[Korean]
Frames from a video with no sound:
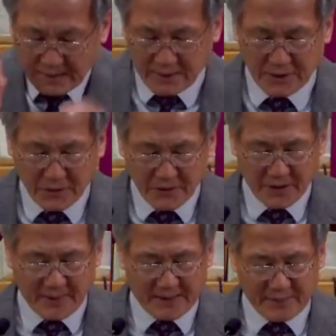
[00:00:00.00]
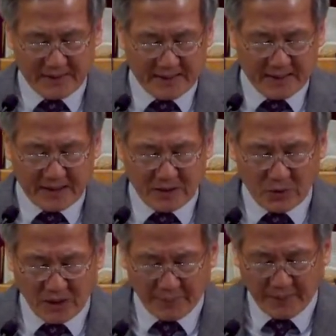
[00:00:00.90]
그리고 이어 말합니다. 나를
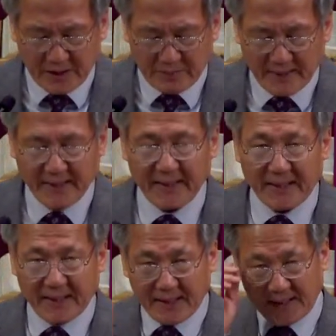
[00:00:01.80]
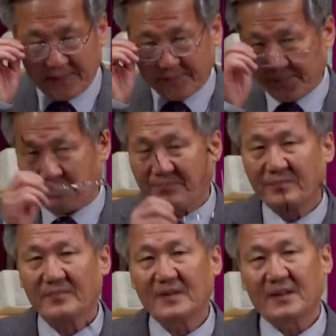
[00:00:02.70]
용납하여 말하게 하라.
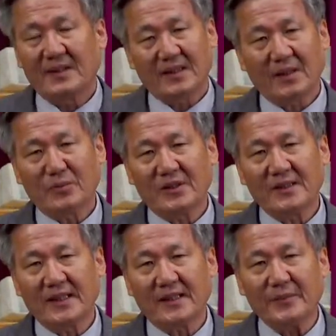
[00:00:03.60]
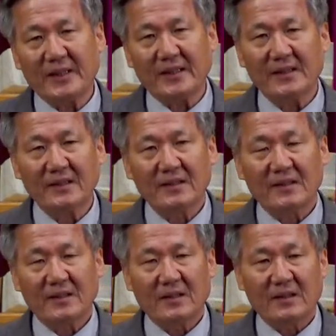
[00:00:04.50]
이게 무슨 얘기입니까?
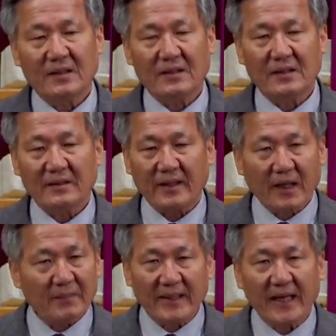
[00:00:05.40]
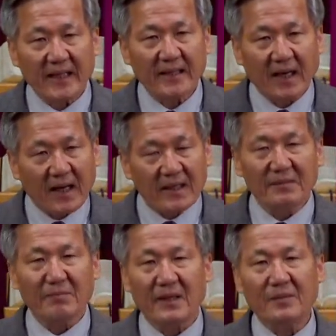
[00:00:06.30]
내가 말하겠다 하는
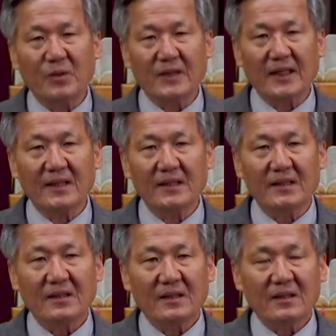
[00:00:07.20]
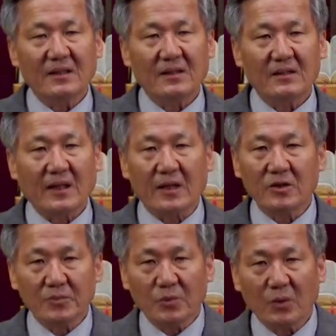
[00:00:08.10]
말보다 나를
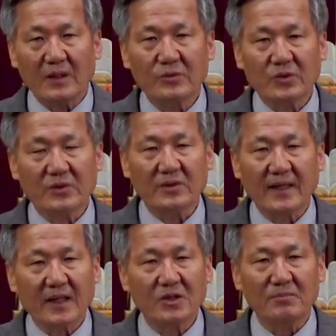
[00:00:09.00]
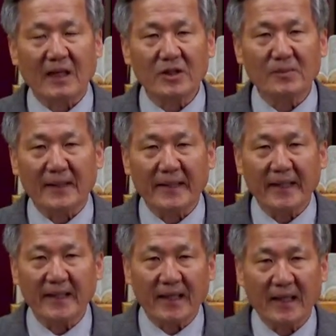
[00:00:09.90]
좀 도와주어서 내가 좀 말 좀 하게
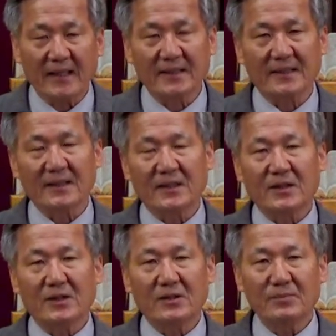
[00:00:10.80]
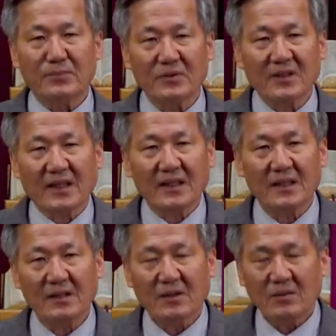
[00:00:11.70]
해라 하는 이런
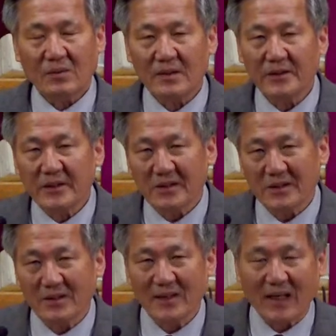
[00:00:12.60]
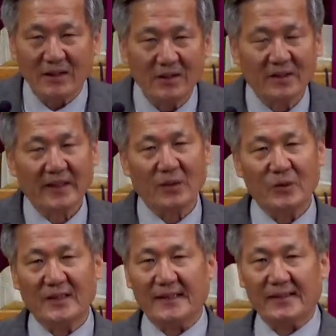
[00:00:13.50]
부탁이 훨씬 더 간절하게
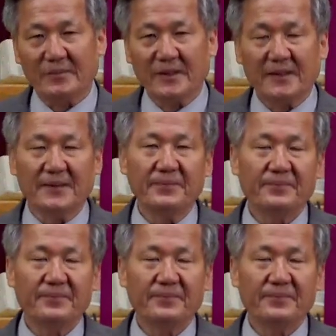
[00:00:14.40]
오지 않습니까?